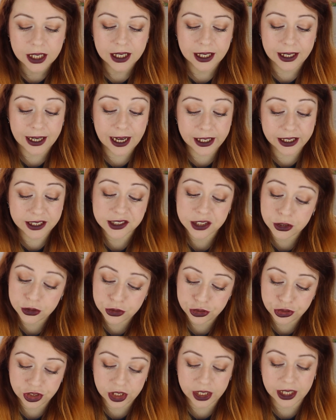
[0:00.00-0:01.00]
Lei
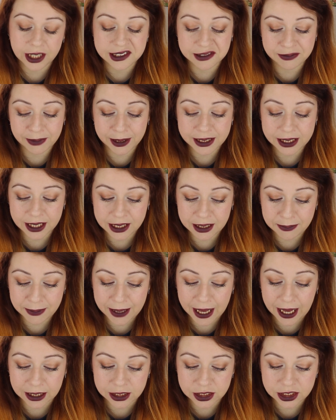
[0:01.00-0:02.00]
riuscì a smettere di
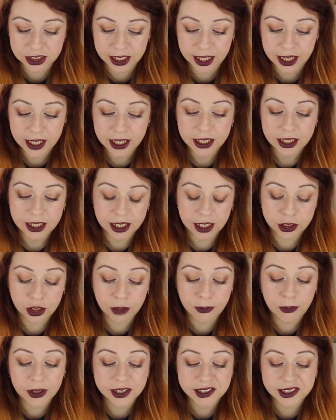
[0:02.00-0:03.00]
piangere e
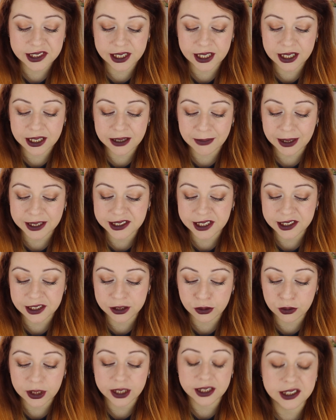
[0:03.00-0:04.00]
dopo essere rimasta
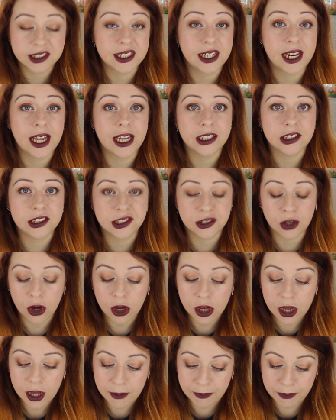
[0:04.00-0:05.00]
seduta silenzio
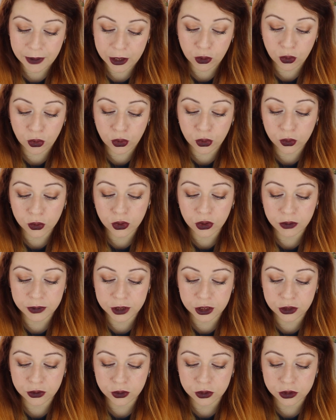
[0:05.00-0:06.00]
per un lungo
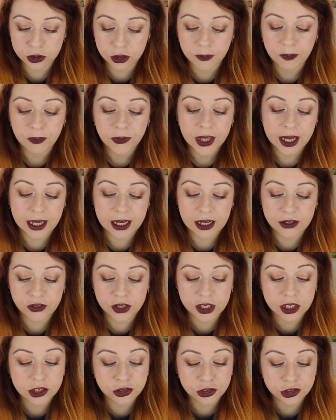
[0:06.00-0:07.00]
minuto, alla
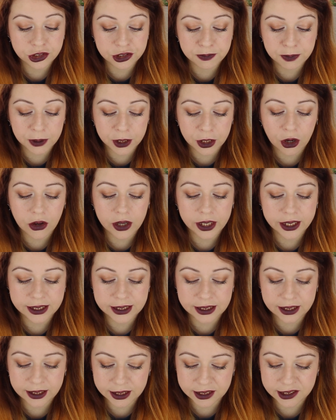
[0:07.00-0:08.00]
fine sospirò
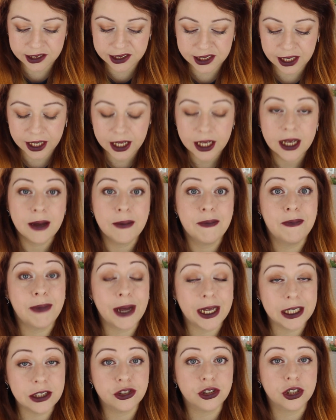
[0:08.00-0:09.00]
e disse
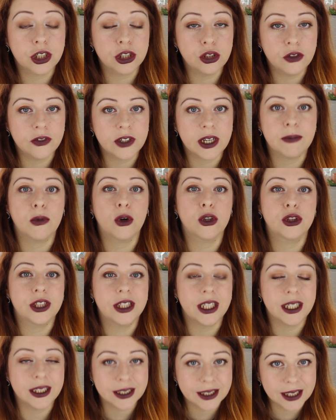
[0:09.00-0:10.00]
penso che dovremmo
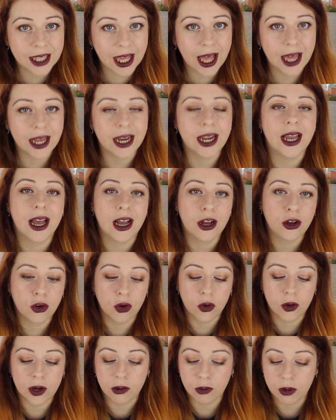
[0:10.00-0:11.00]
tentare
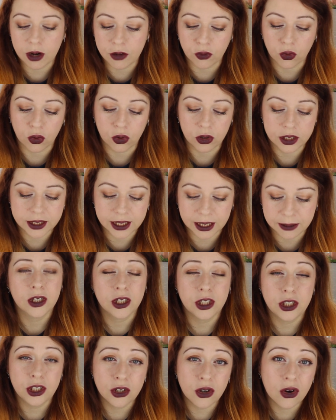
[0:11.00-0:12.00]
ancora una volta.
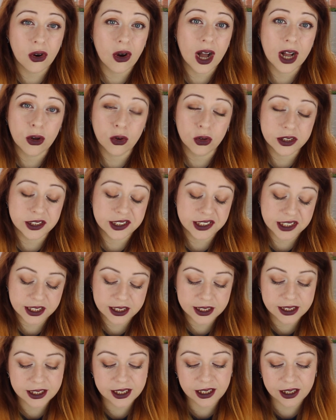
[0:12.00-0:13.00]
Io
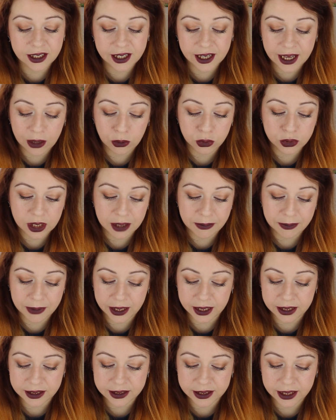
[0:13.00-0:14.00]
acconsentì
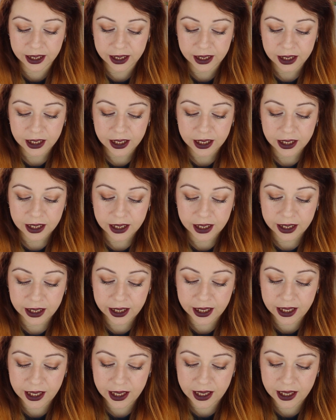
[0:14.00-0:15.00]
cautamente
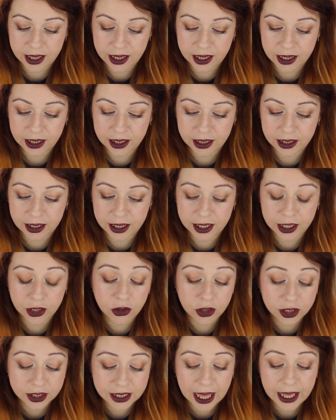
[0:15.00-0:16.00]
e le
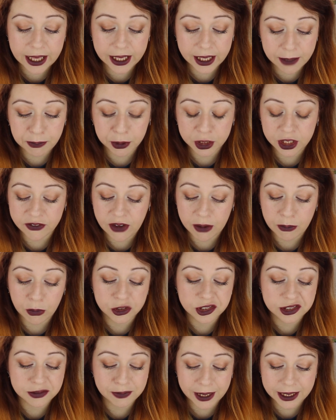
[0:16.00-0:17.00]
ricordai che potevamo
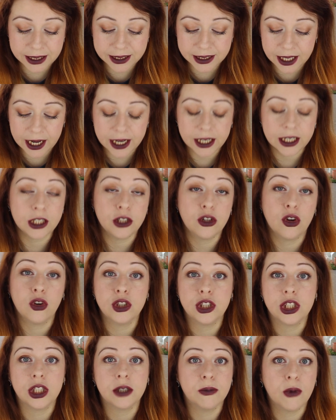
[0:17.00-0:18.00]
smettere in
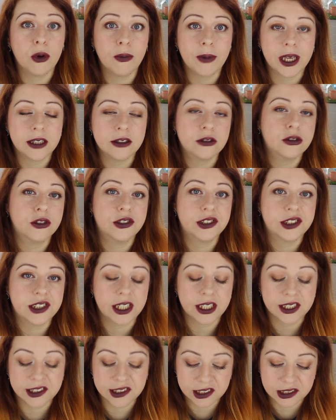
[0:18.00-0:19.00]
ogni momento
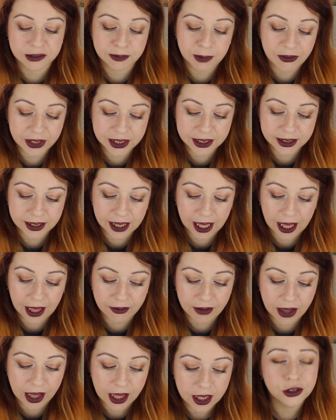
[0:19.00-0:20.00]
se si
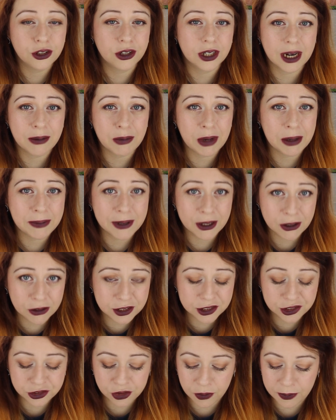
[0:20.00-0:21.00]
spaventava. Tornammo al piano
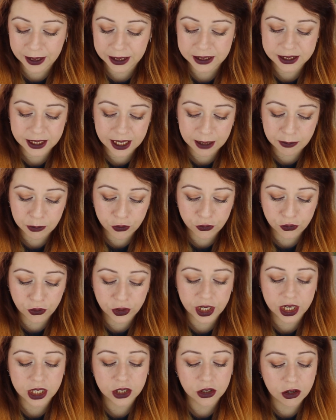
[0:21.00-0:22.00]
di sopra, tirammo
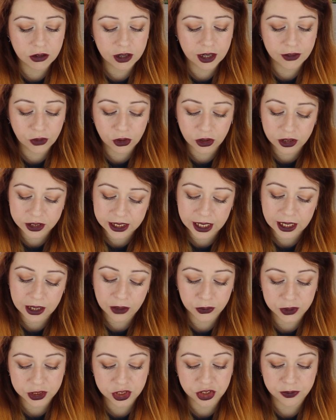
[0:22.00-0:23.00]
fuori ancora una volta la
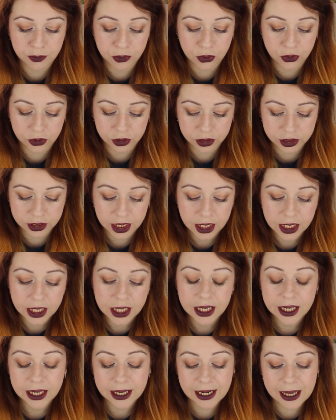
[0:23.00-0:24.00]
Ouija board.
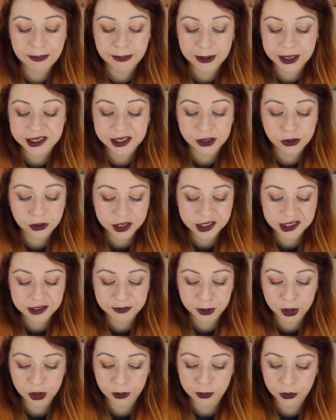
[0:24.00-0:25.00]
Lei prese un
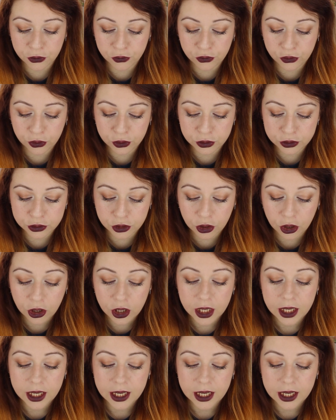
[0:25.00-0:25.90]
respiro profondo